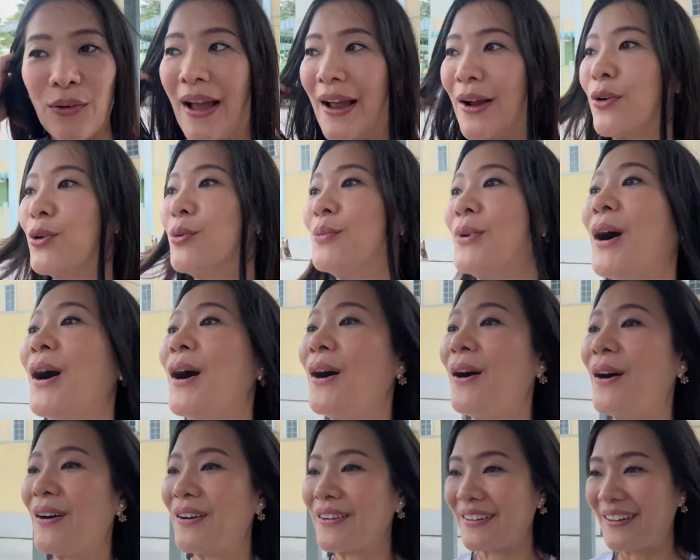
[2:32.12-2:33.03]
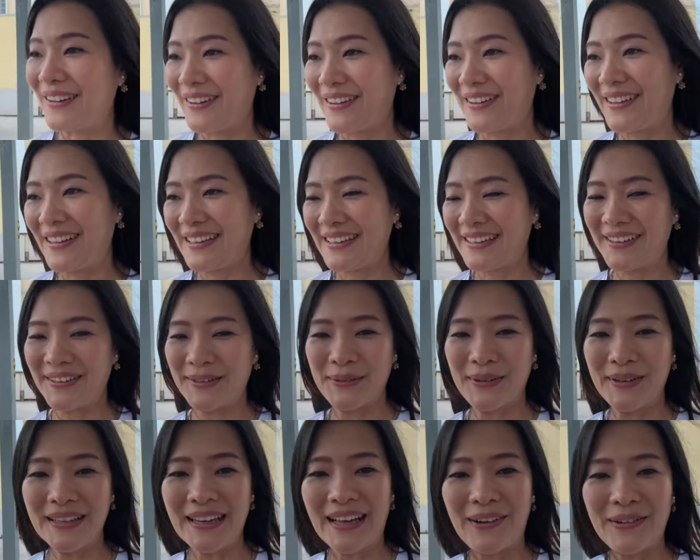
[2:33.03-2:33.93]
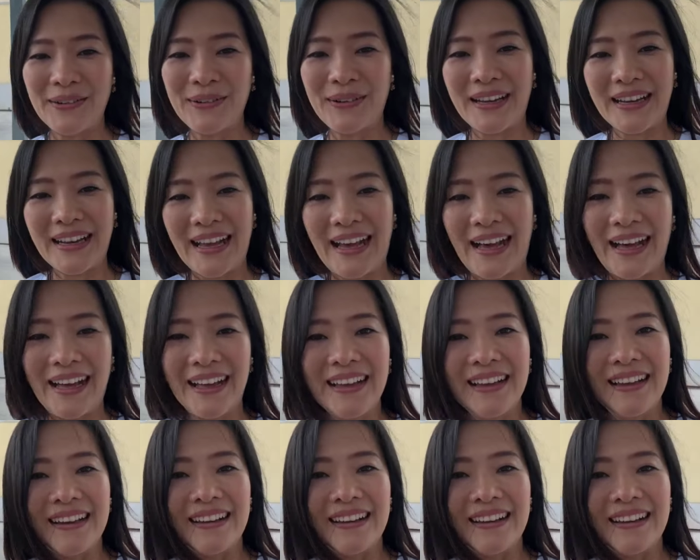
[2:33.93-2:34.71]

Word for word: ทางแขวงคุ้มทองเนาะของพวกเราด้วยค่ะ